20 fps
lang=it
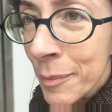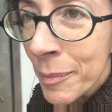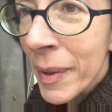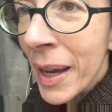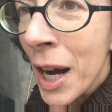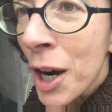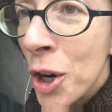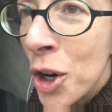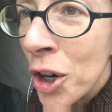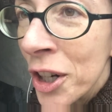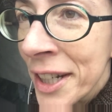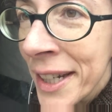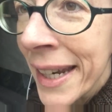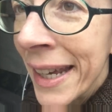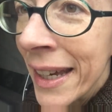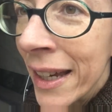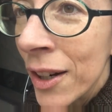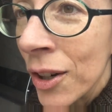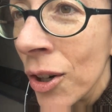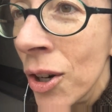in bianco e
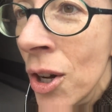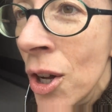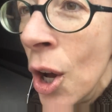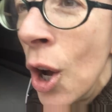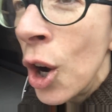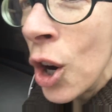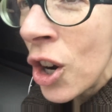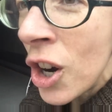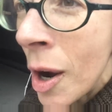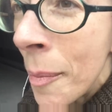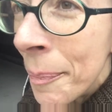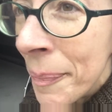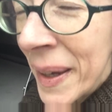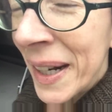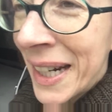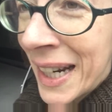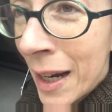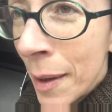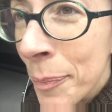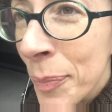nero
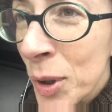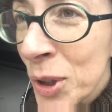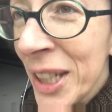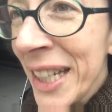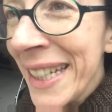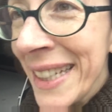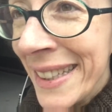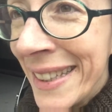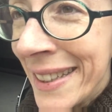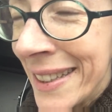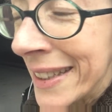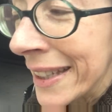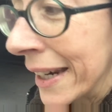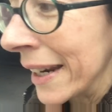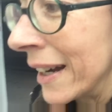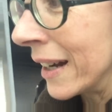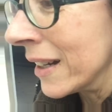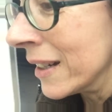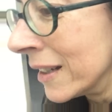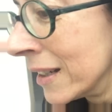Copper
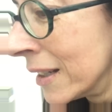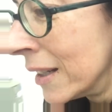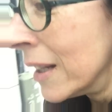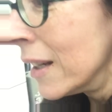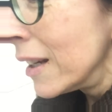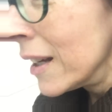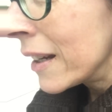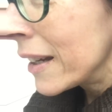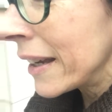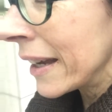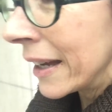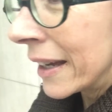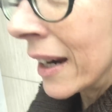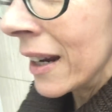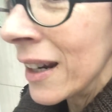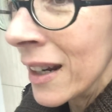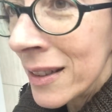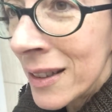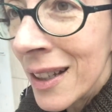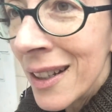Capodistria, che era la